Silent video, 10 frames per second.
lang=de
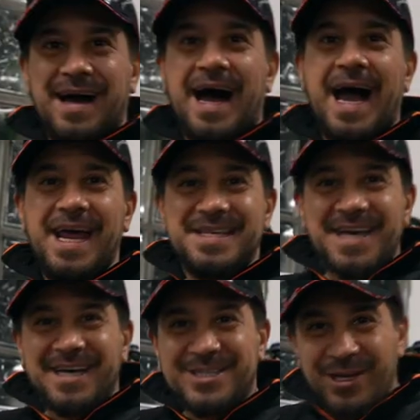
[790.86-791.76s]
schon eine ready.
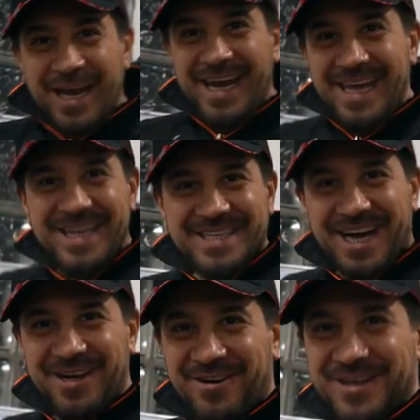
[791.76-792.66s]
Sache ist schon erledigt,
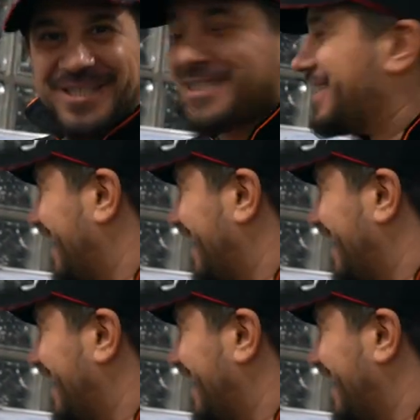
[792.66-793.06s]
Eideuch. Yeah.